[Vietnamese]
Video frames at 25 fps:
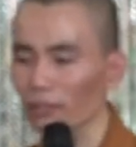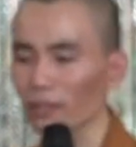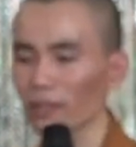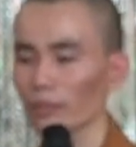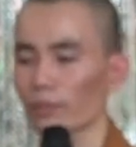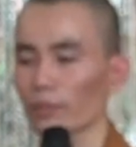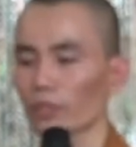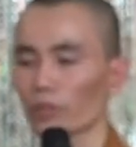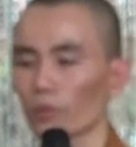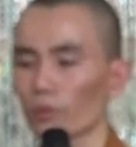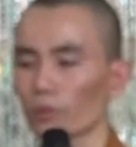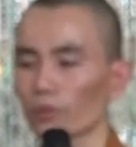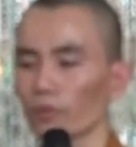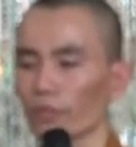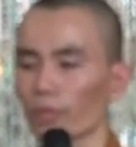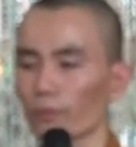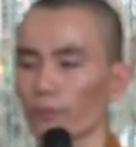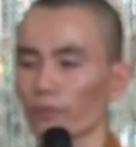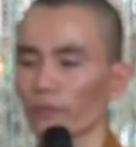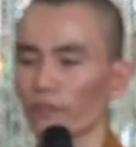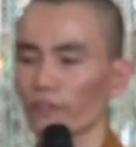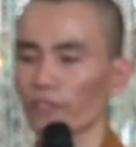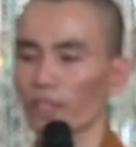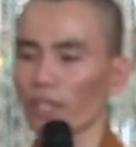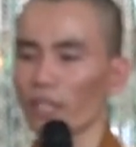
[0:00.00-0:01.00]
là mình tu thì
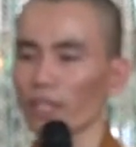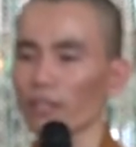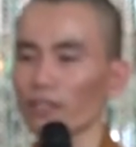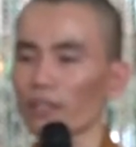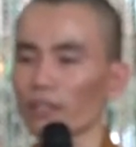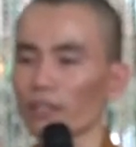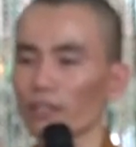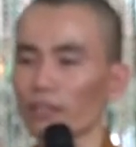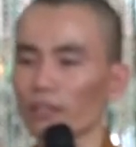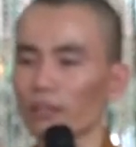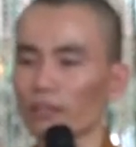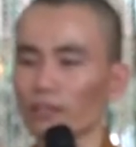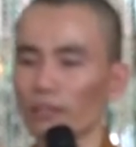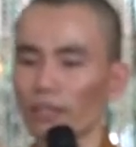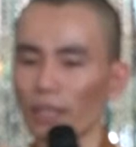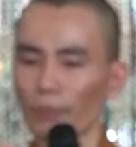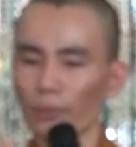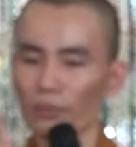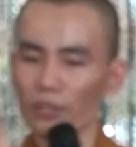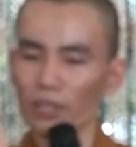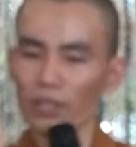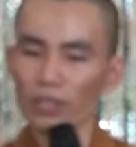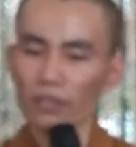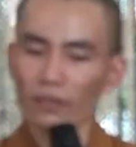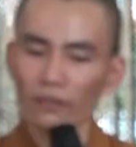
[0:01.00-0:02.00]
mình sẽ thấy được kiếp
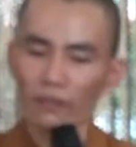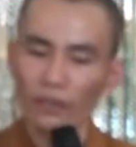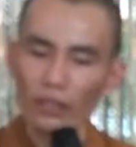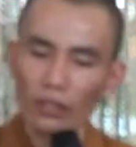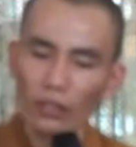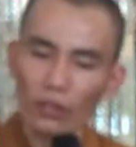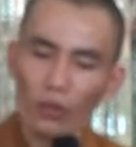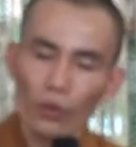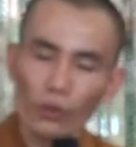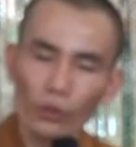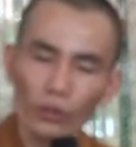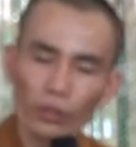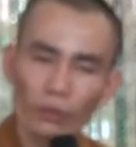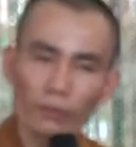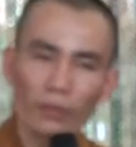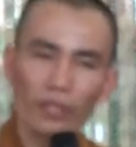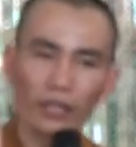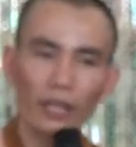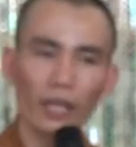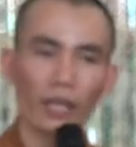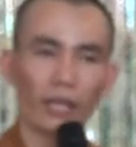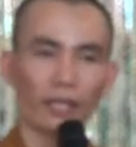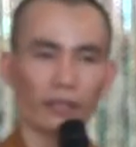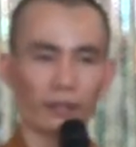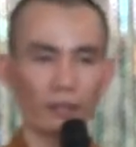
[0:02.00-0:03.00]
trước vừa rồi của
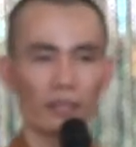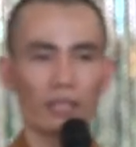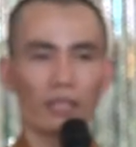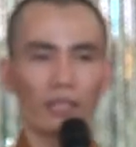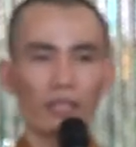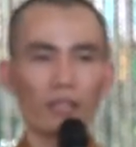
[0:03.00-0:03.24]
mình lại,